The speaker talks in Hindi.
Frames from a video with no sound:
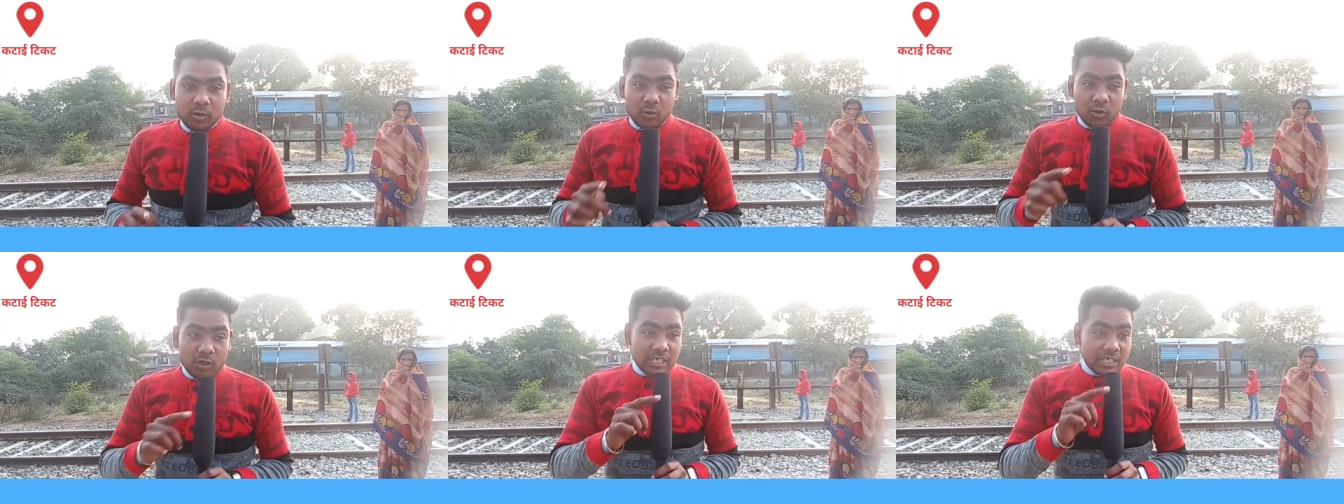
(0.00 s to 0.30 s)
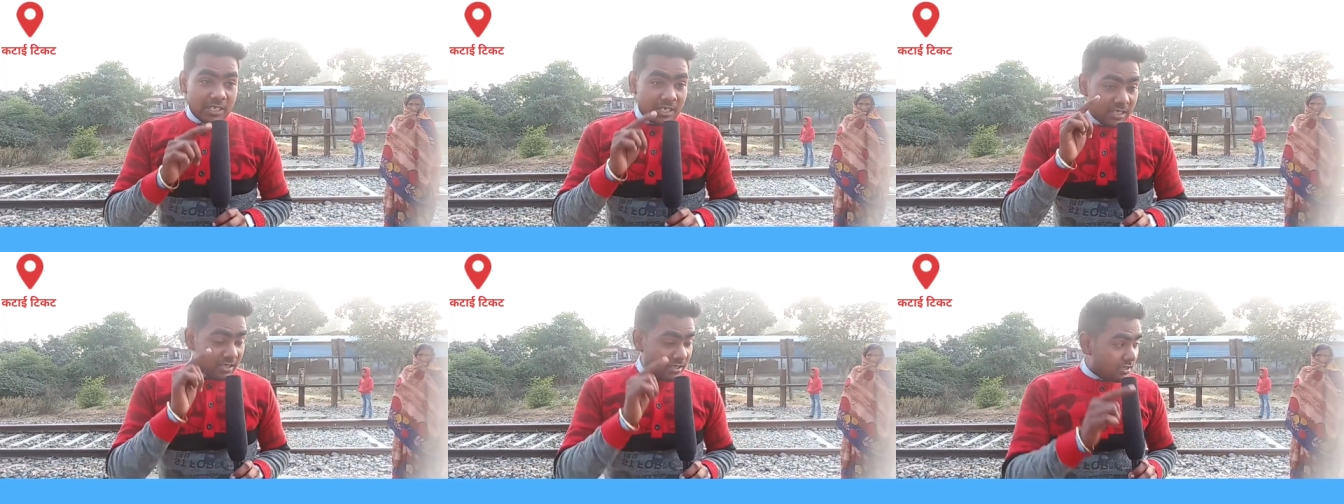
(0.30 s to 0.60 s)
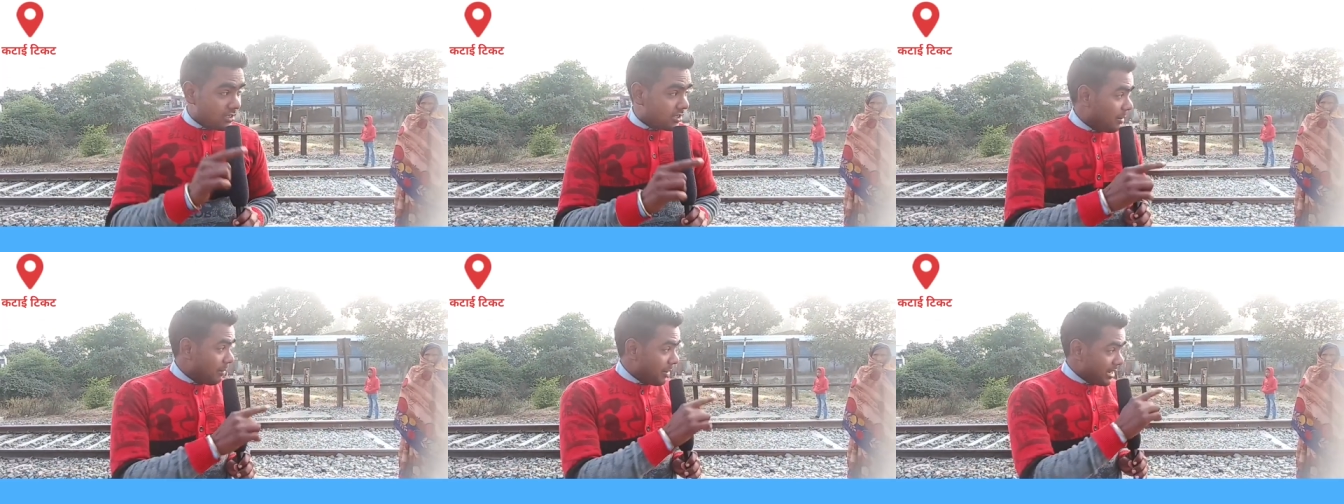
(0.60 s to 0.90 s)
तो इस
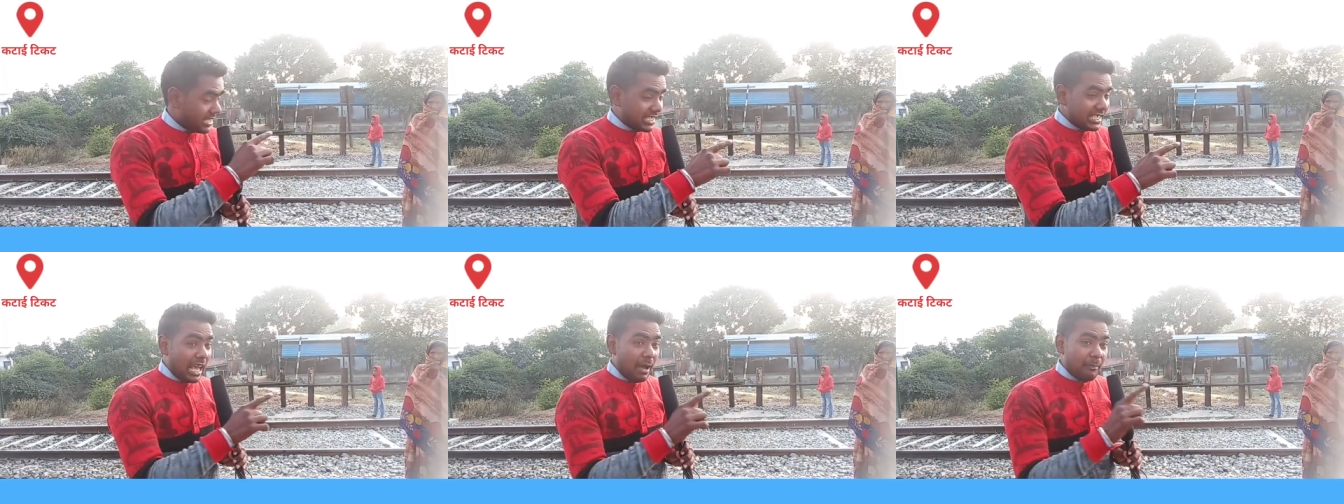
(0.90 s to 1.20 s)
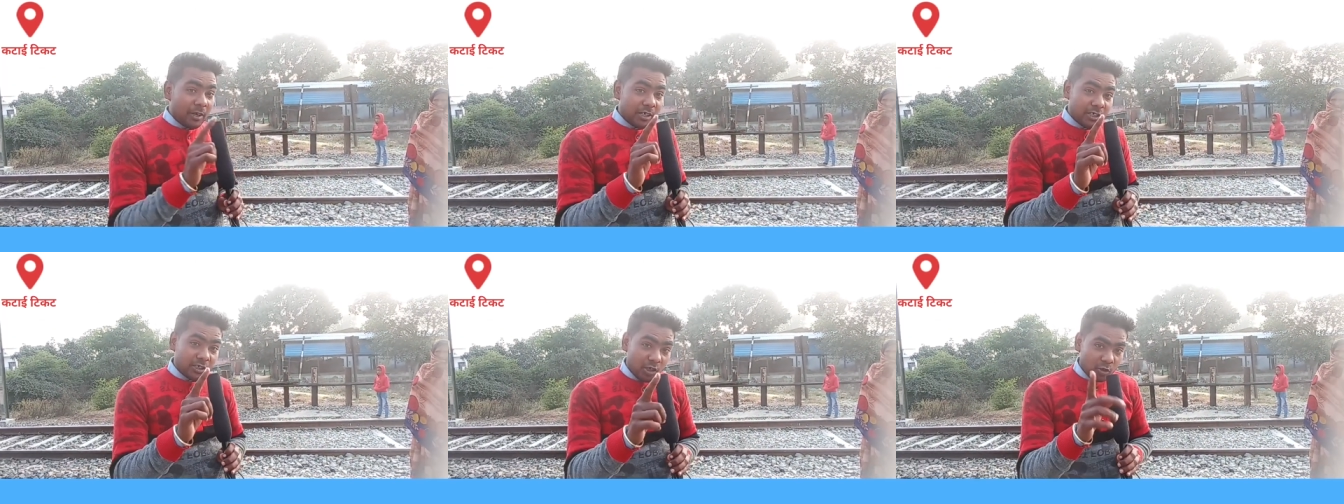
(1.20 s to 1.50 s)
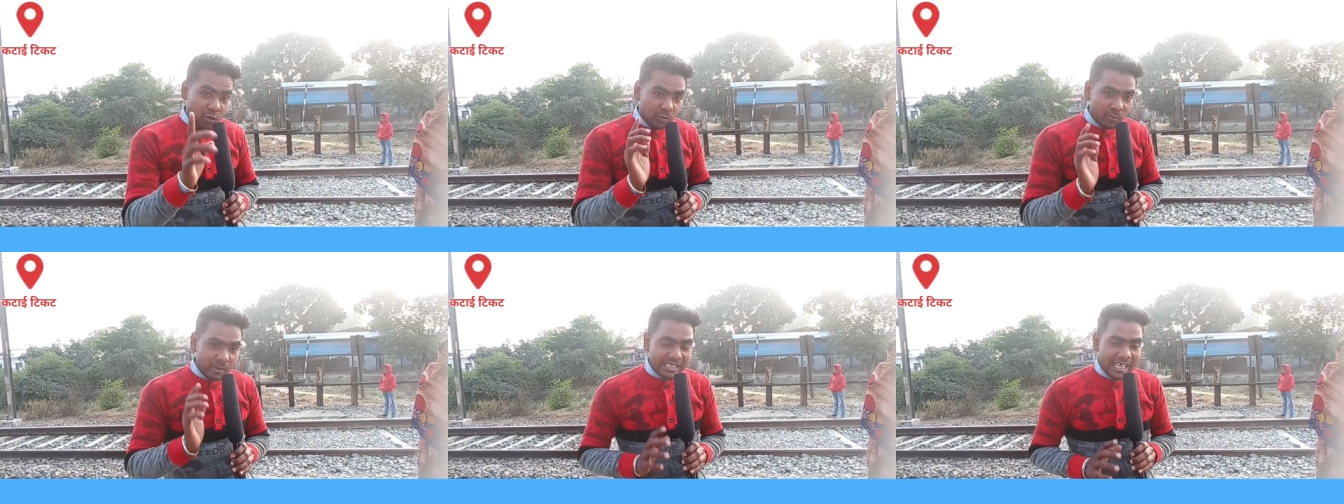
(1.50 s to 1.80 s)
समस्या पर
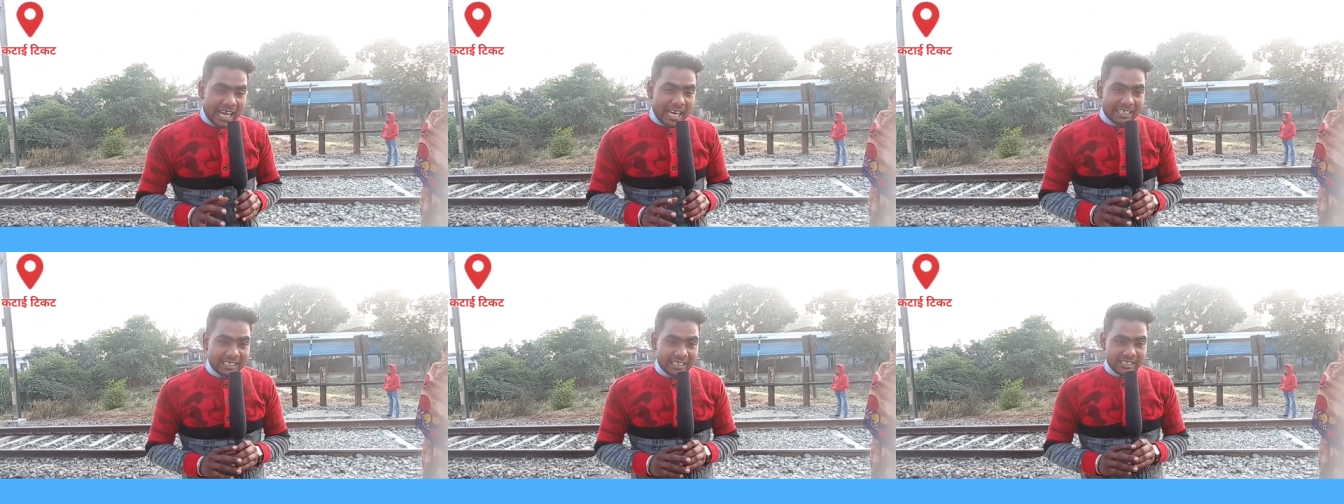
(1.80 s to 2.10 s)
ज़रूर विचार